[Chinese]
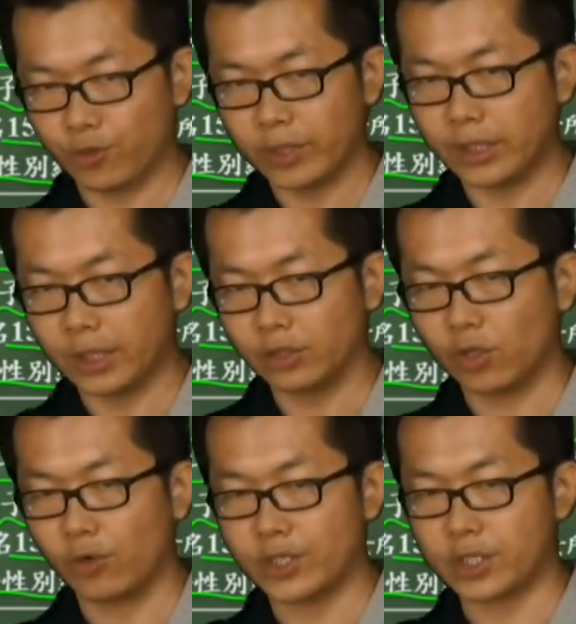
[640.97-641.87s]
那所以呢
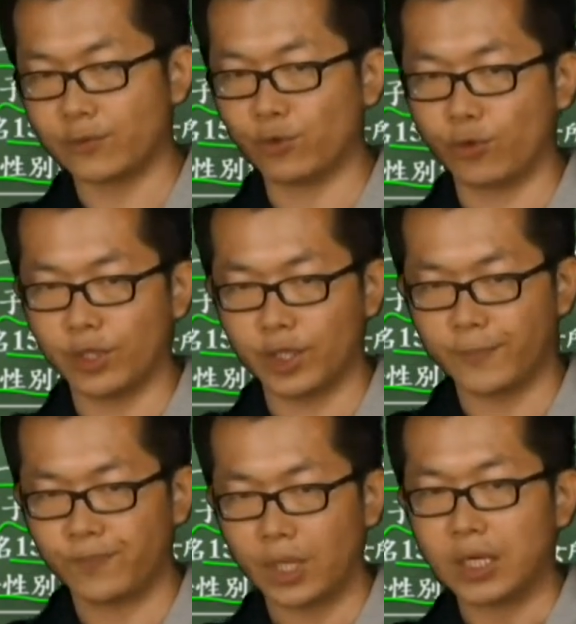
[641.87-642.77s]
都会生多一点。